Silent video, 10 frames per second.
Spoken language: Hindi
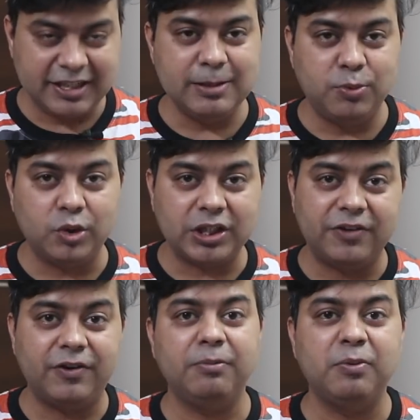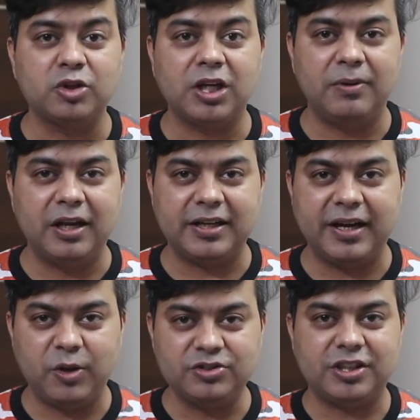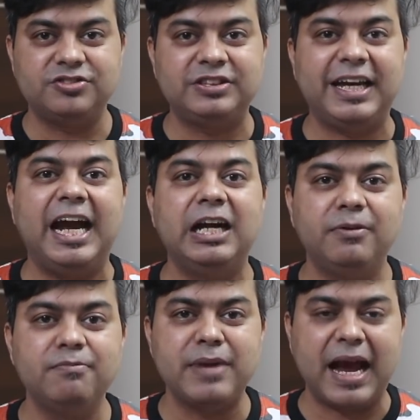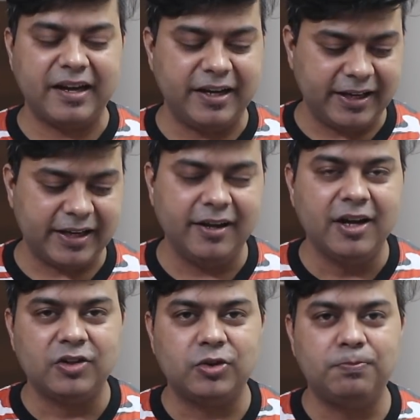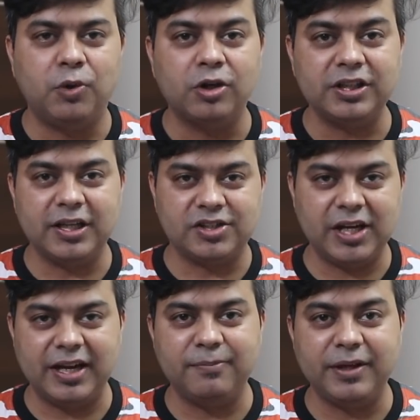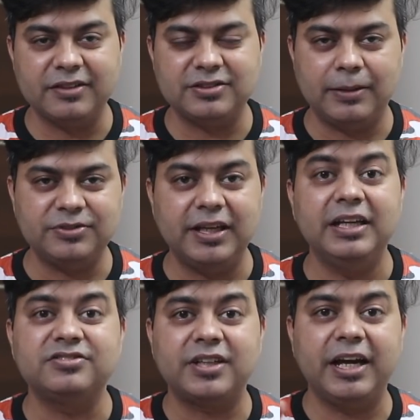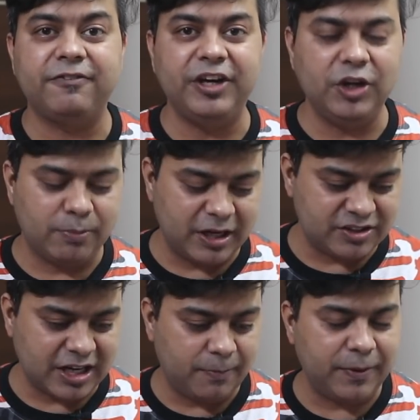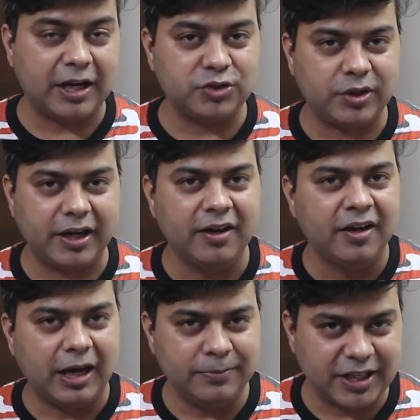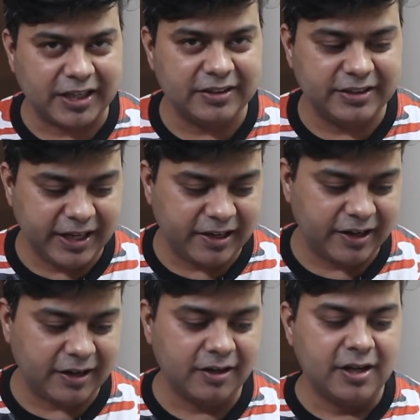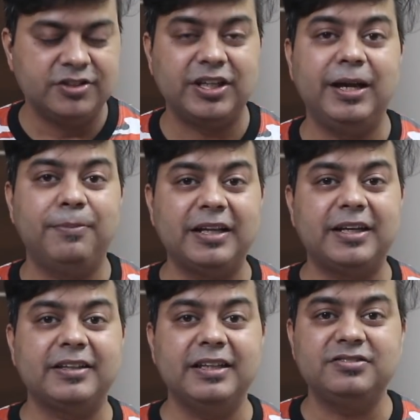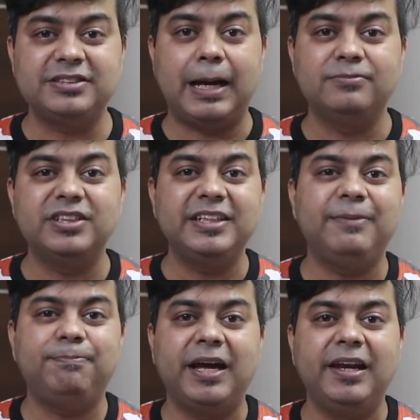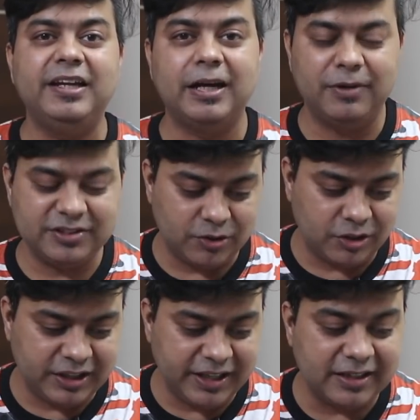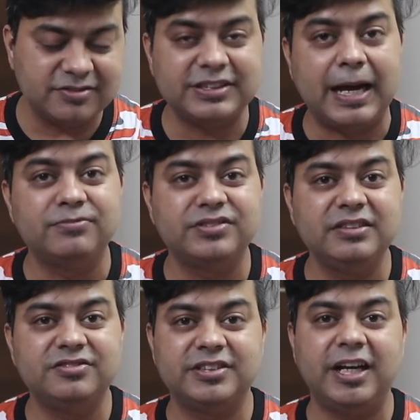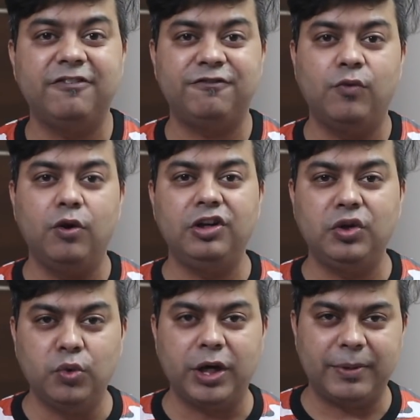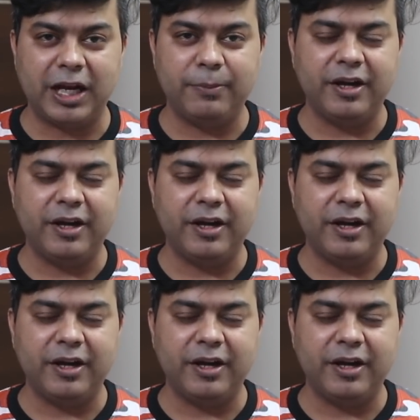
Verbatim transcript: कीबोर्ड कवर भी बहुत कमाल का है और इसका स्टैंड भी मैग्नेटिक है तो बहुत ही अच्छा है मेरे हिसाब से इसका एक वीडियो हमारे चैनल पे आ चुका है आप जाके देख लेना चलिए बात करते हैं सैमसंग की पहली खबर से और ये है सैमसंग Z Fold 2 के बारे